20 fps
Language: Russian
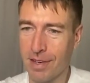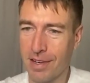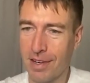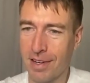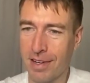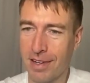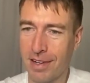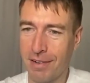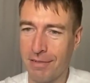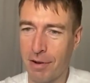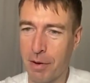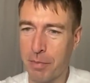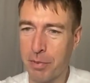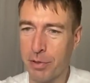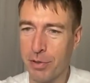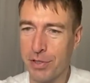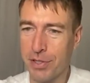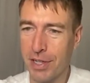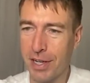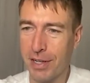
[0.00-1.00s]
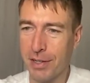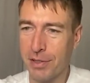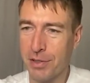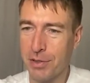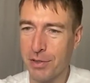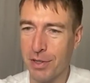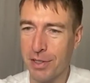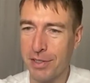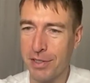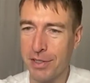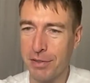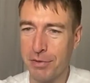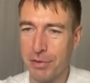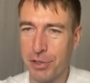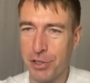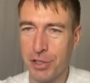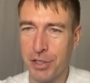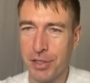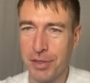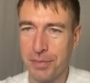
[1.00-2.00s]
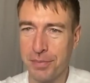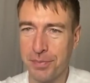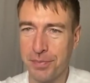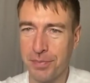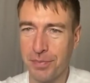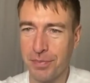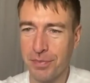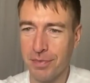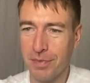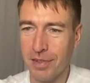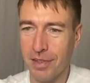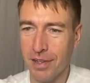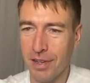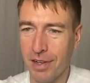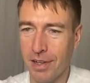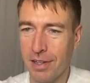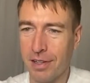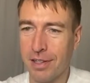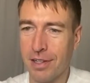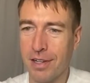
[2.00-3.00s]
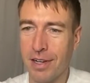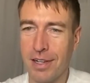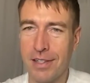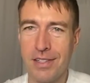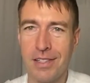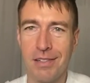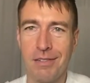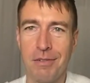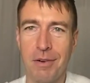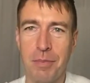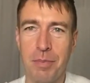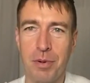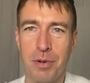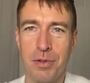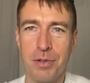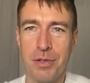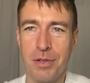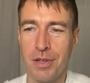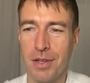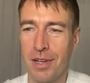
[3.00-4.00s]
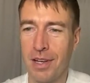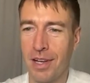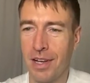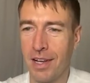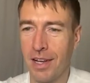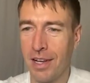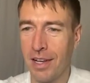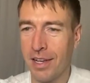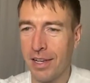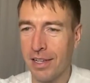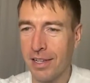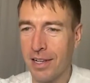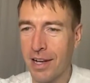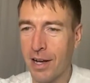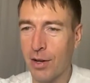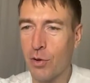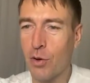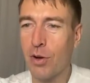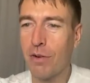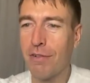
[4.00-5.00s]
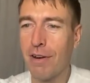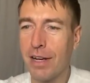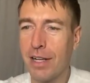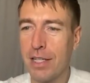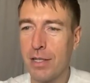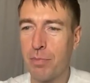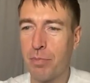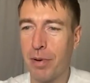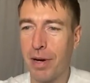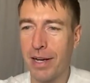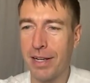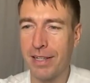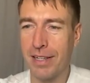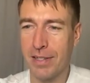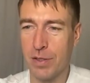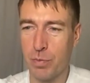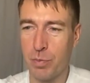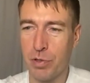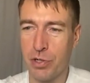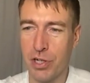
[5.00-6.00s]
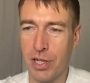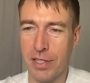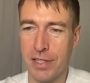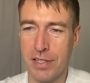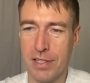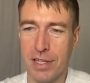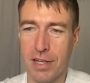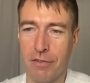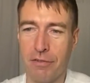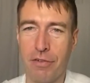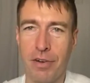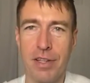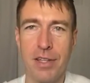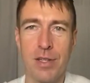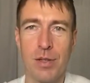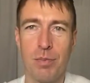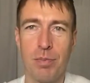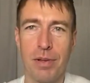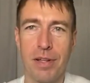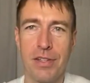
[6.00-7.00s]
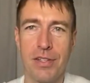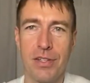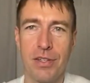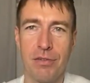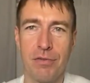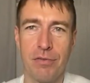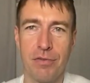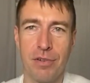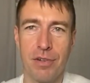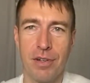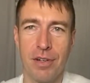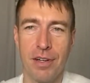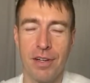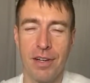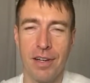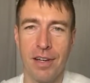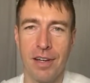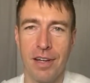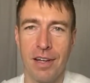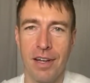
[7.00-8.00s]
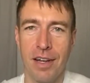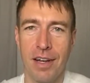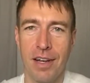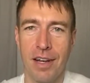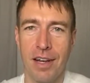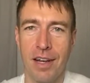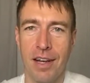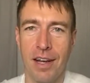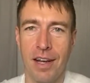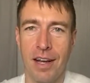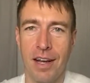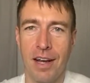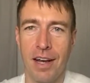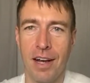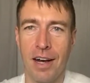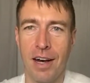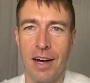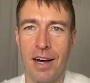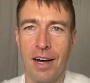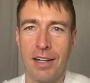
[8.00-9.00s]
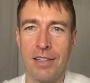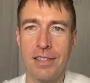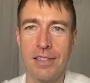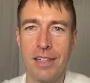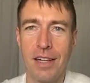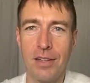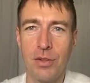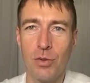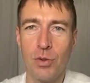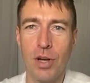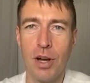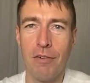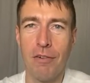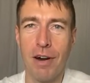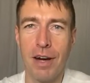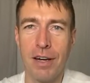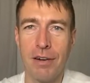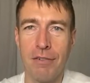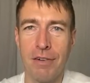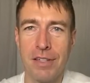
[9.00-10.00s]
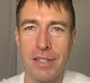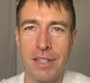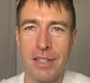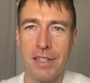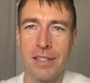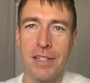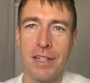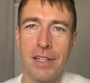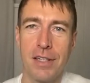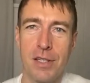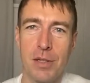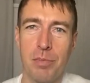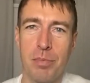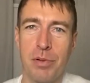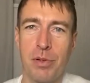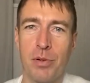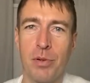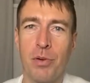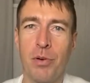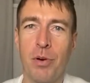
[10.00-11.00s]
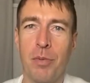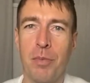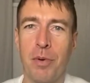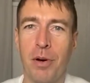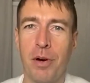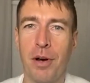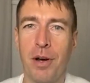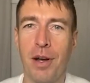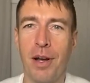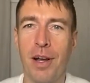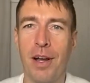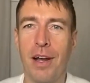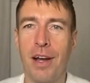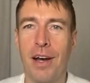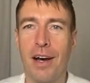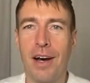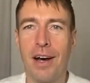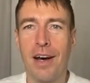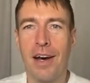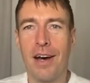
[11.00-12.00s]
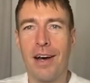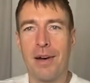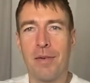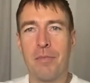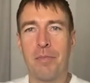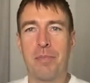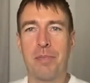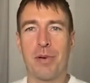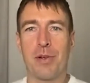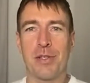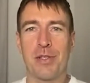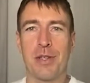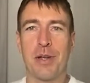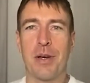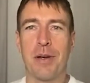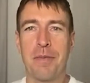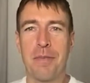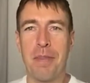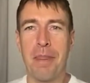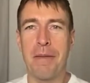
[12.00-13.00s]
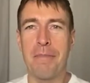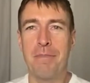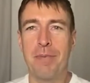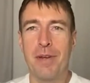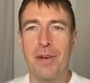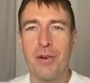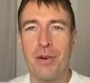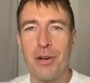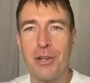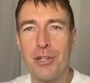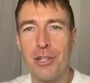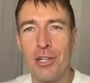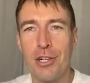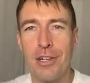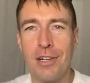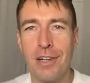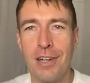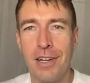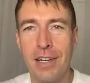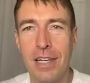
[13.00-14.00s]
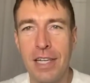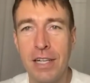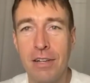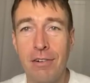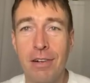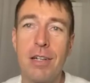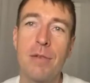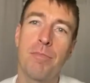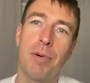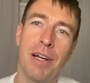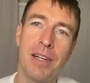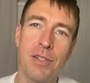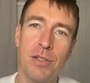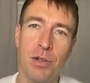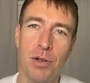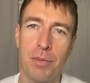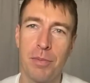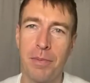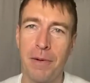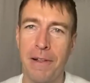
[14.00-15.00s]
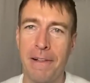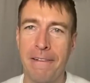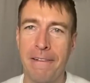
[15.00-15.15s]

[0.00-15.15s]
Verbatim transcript: Э, вопрос Алексу от девочки. От Кати вопрос. Как уговорить парня сбежать из кафе, не заплатив? А, не надо уговаривать, это делается по-другому. А, просто берешь э, и говоришь, пойдем.